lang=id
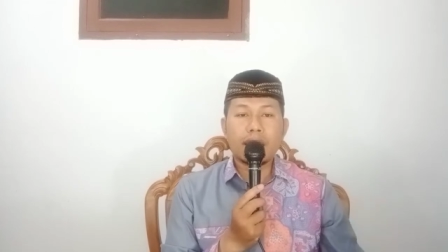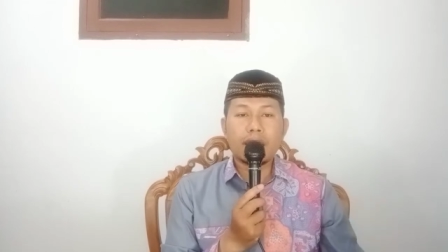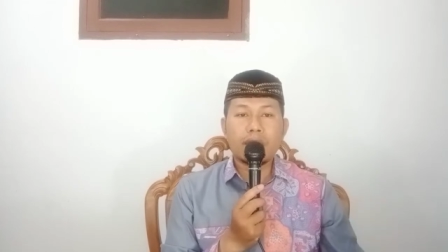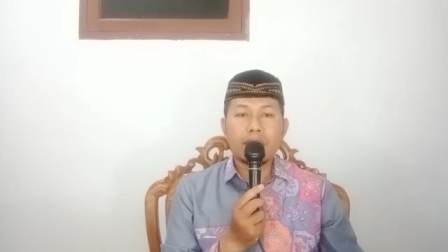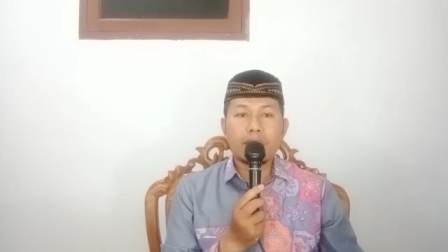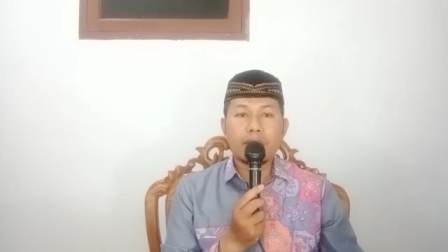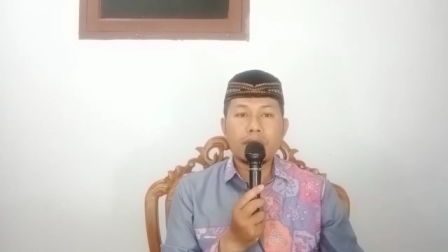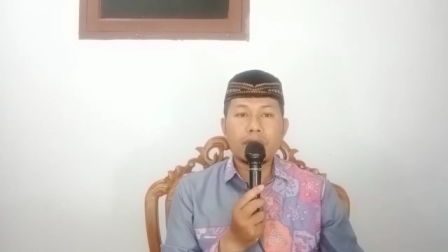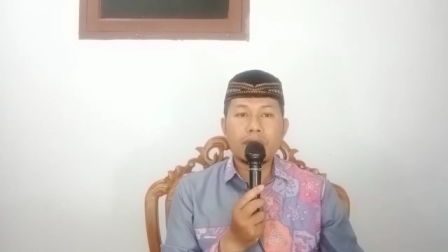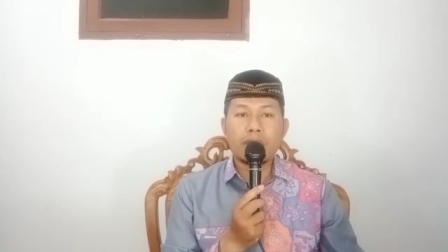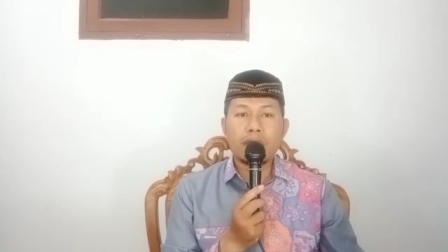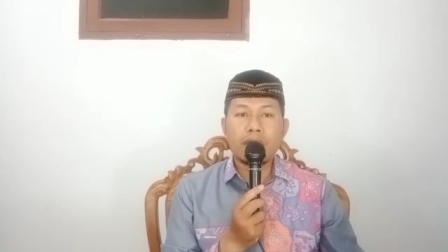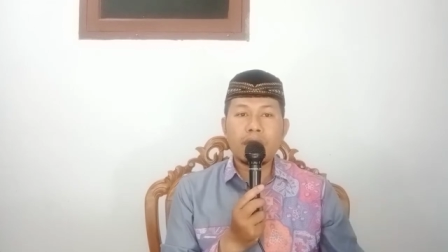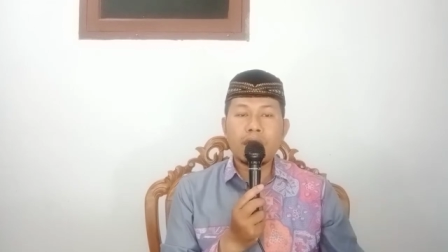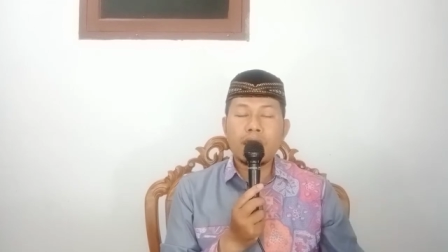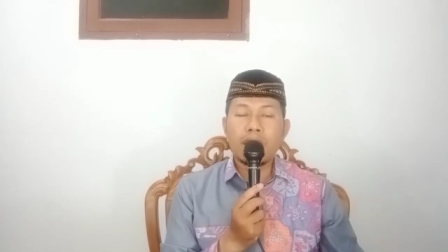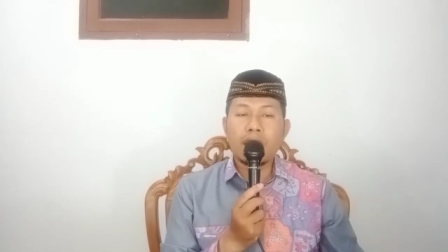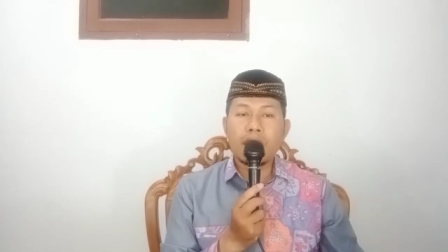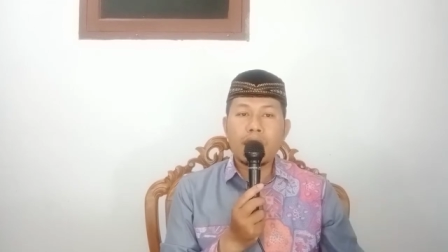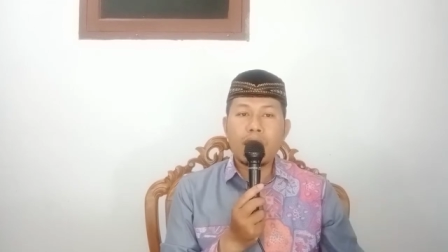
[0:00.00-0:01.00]
itu
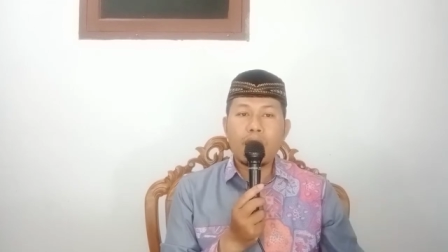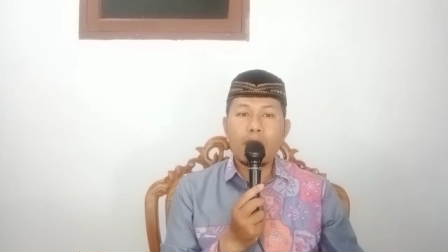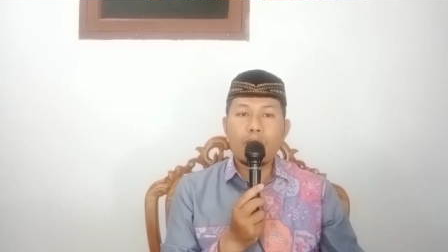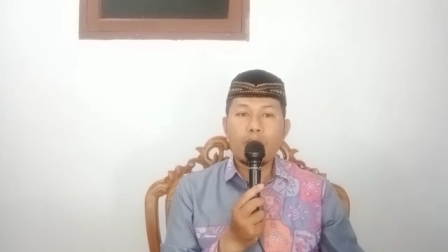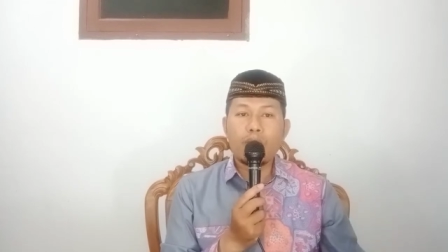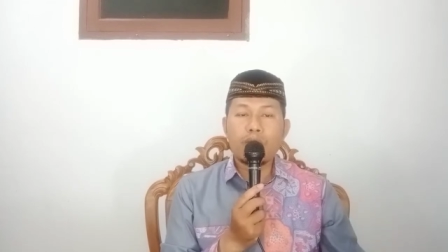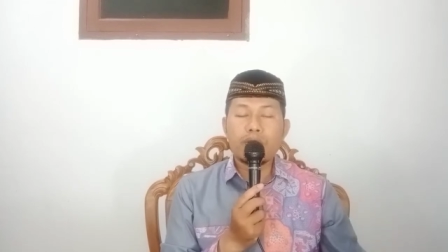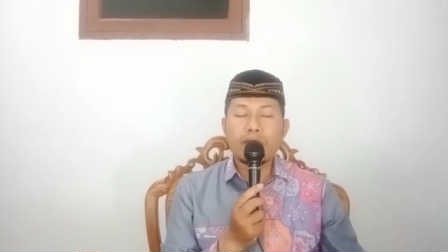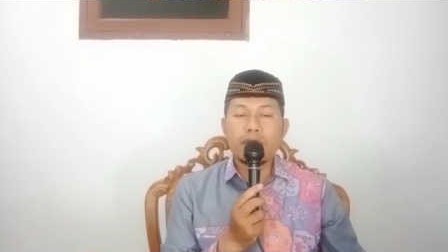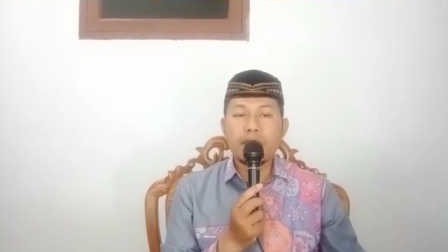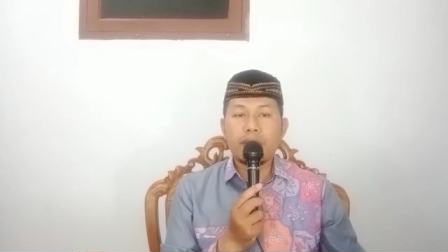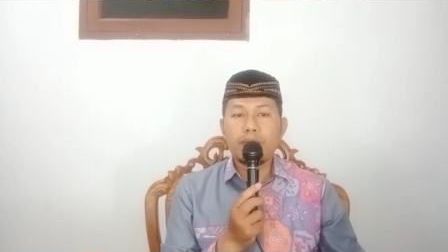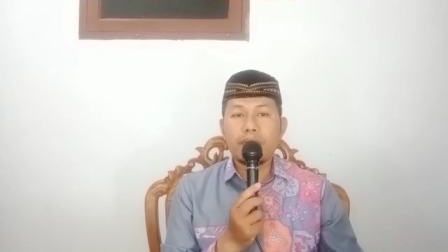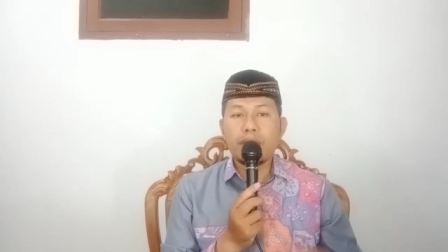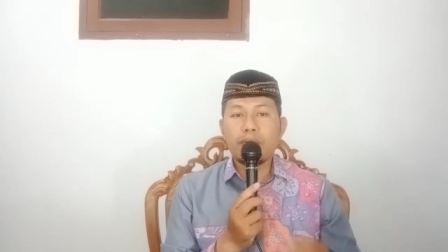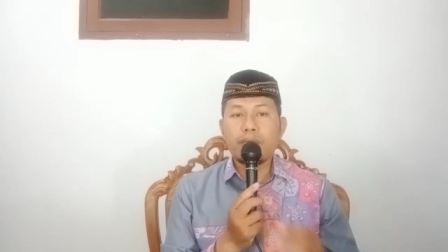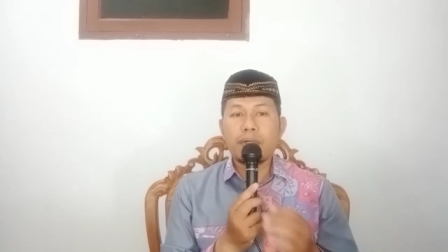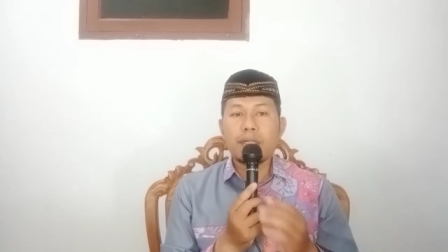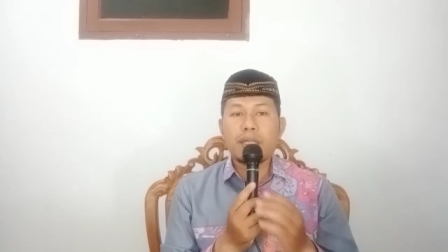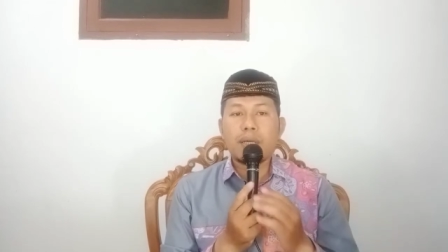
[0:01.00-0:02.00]
kaum
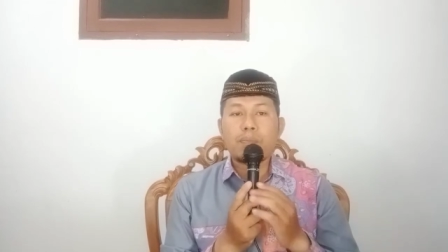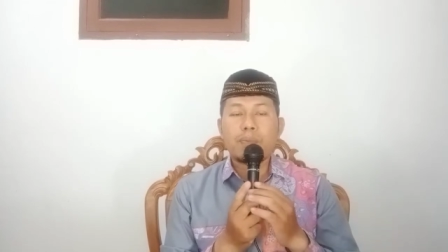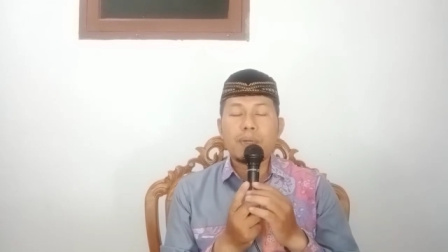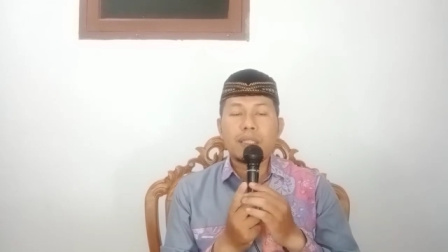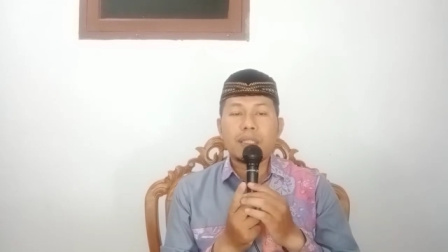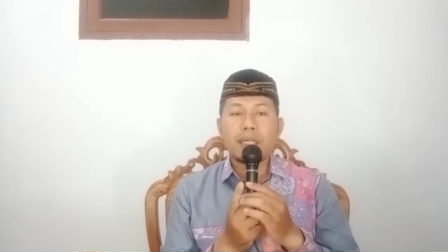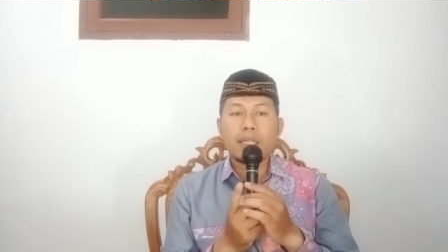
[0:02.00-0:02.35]
muslimin mendapatkan